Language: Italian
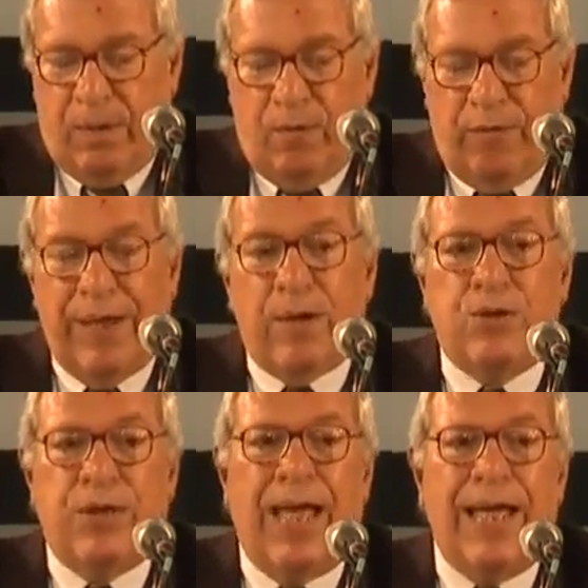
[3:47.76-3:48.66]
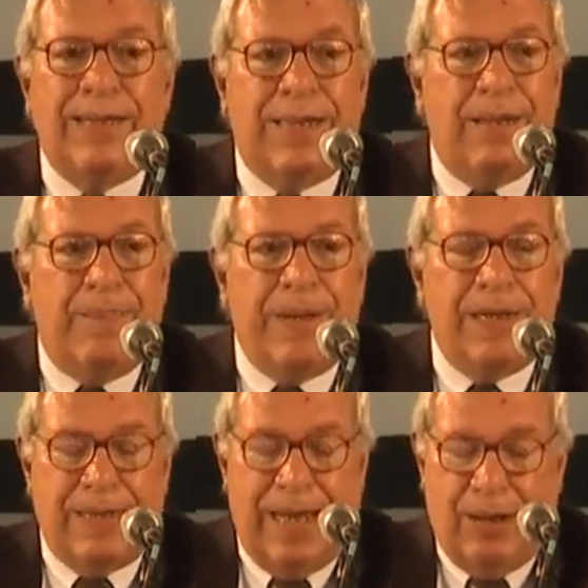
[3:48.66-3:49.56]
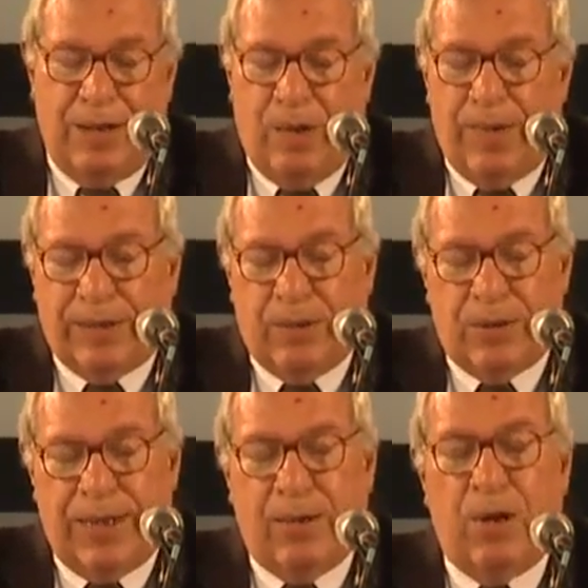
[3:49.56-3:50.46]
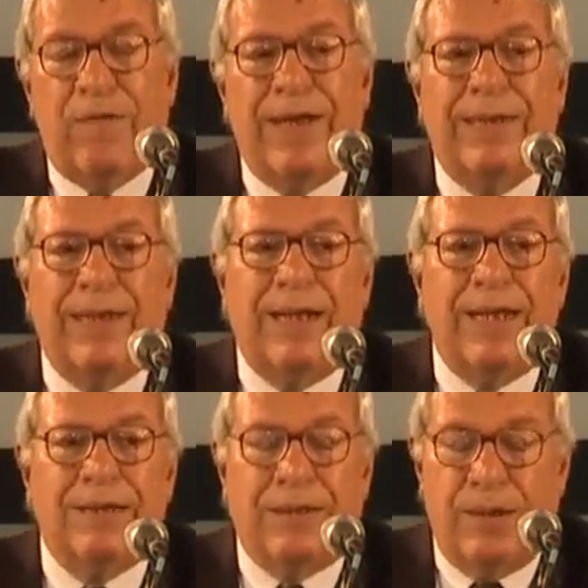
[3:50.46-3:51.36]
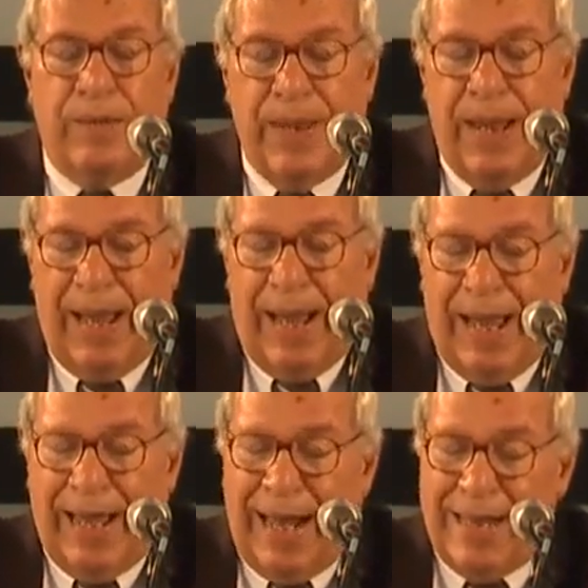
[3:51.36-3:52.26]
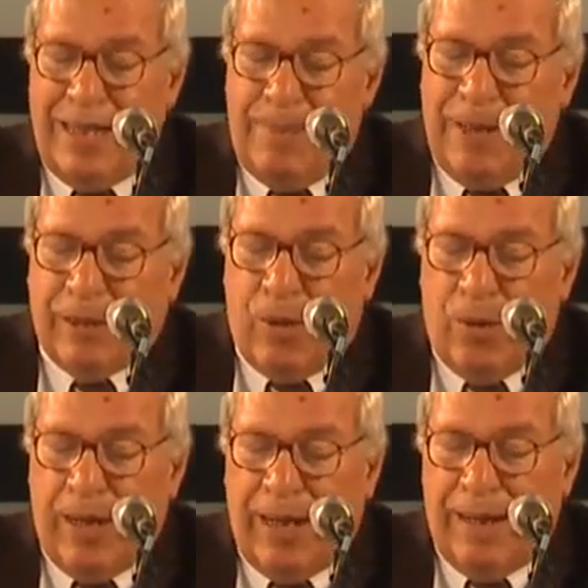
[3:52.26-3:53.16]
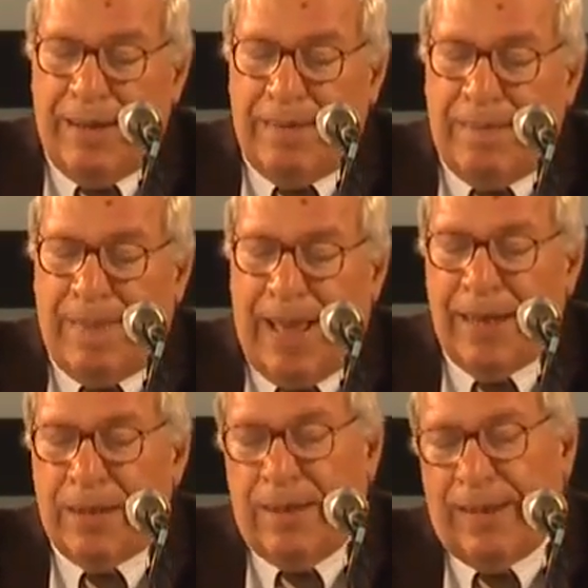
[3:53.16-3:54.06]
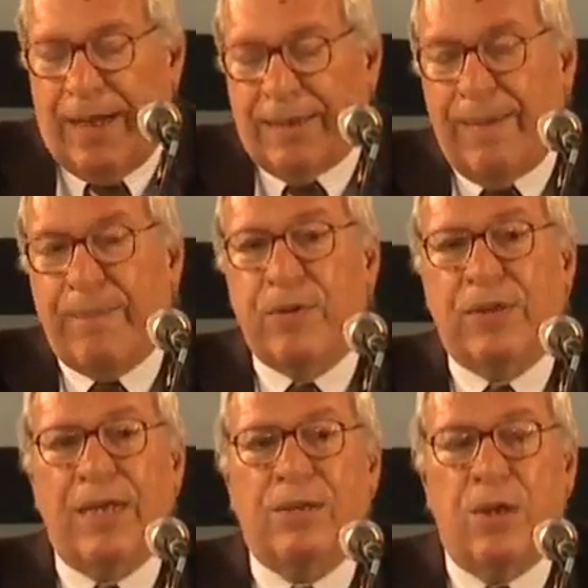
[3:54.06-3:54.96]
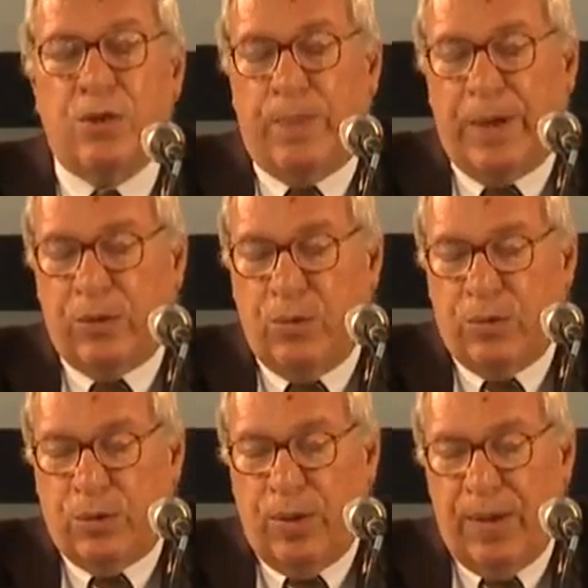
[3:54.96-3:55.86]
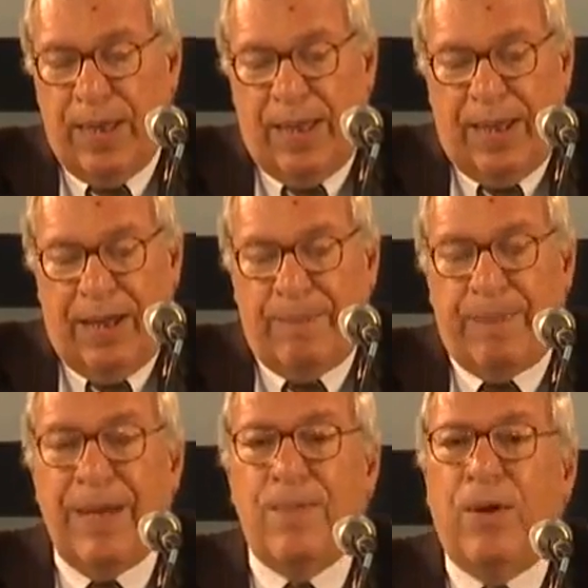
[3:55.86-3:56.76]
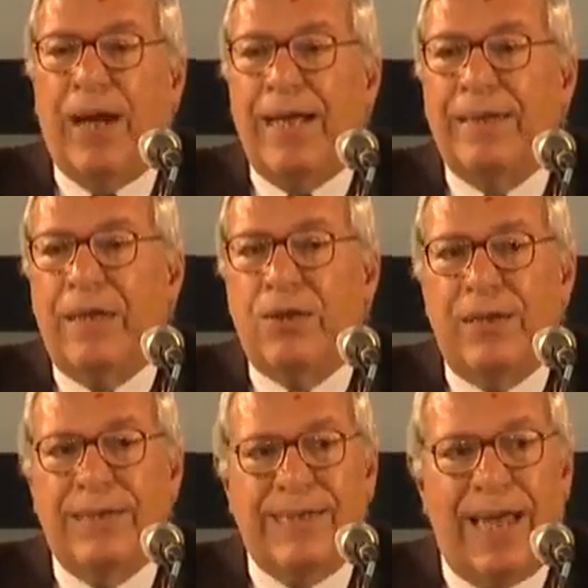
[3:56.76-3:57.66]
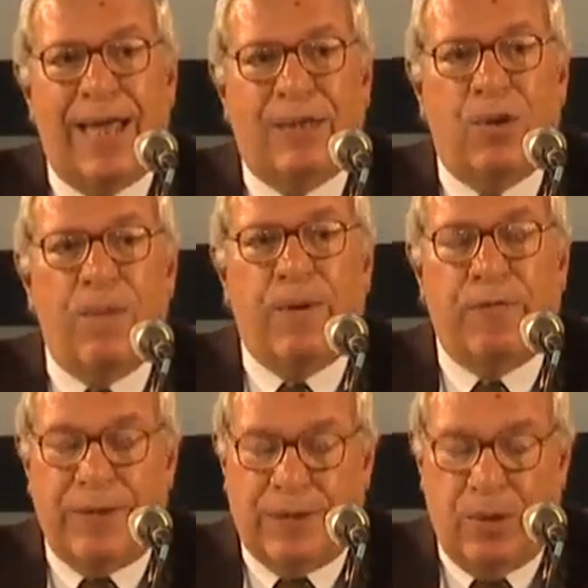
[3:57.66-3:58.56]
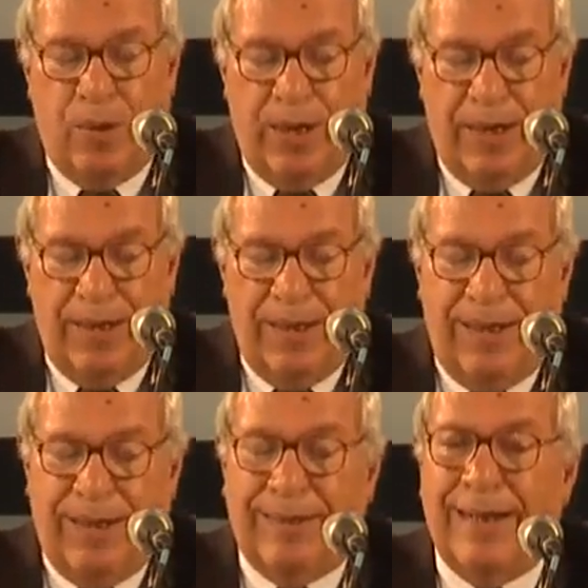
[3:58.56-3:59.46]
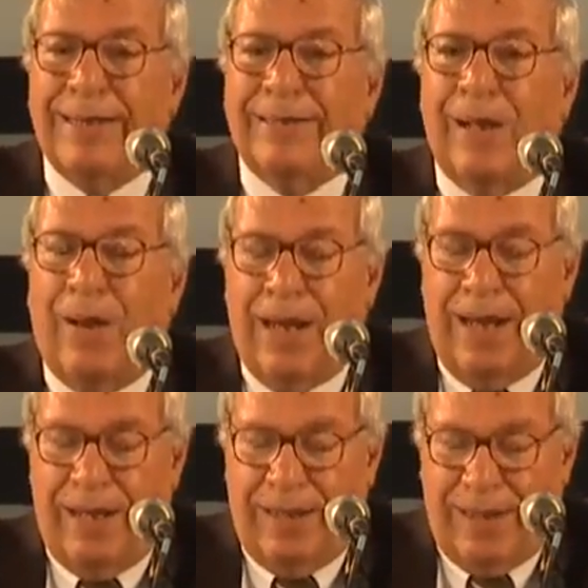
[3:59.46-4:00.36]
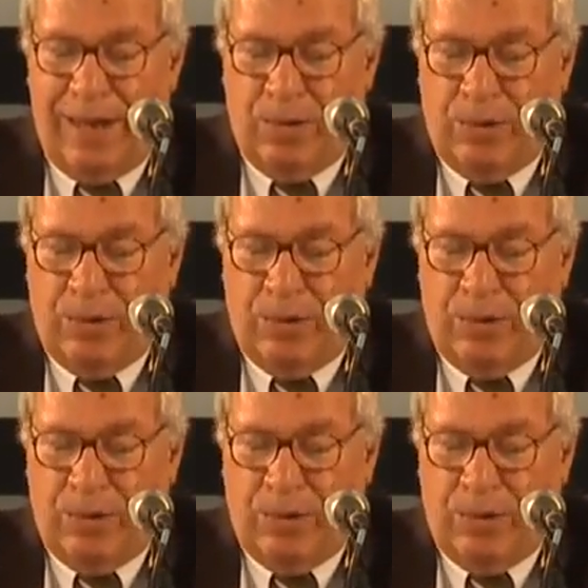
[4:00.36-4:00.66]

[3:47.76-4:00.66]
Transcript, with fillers: un vero gigante del pensiero del IV secolo a.C., erede di Platone, ma al tempo stesso e soprattutto il primo grande scienziato e professore nella storia della